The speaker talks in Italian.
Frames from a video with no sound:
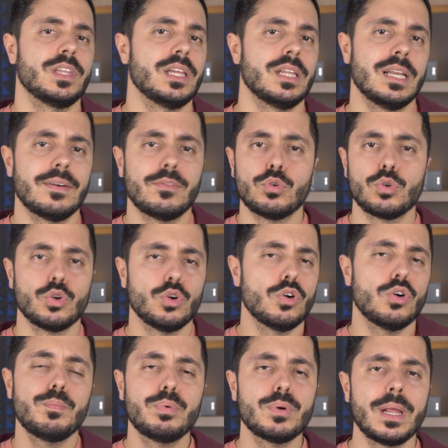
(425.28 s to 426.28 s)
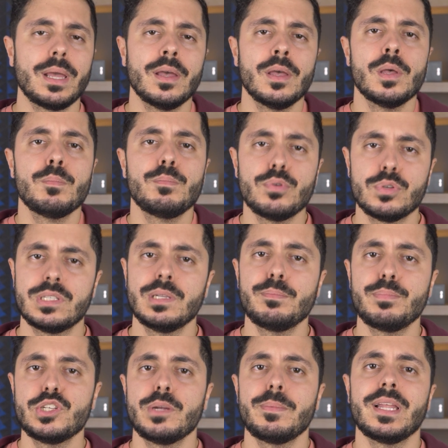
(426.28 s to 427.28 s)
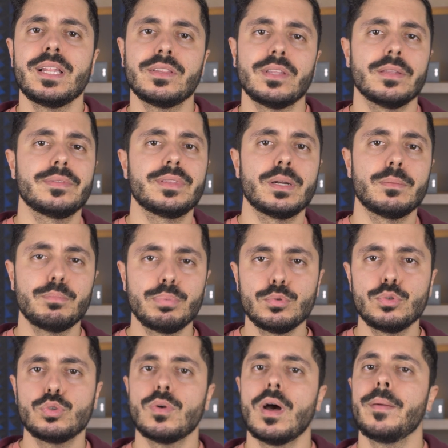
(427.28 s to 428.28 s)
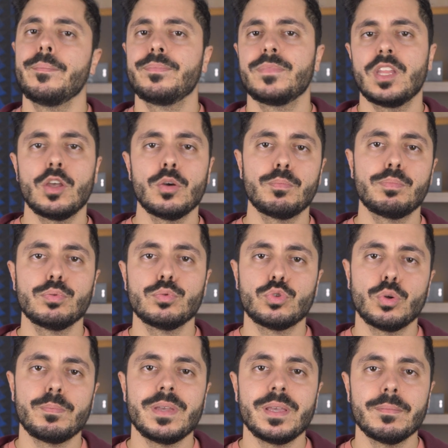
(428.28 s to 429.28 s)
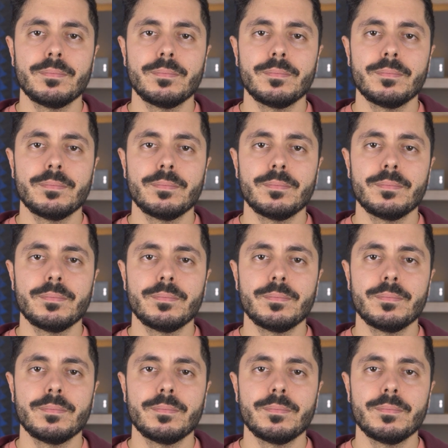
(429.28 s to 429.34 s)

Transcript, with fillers: e lavoro, oppure più semplicemente tra un punto A e un punto B.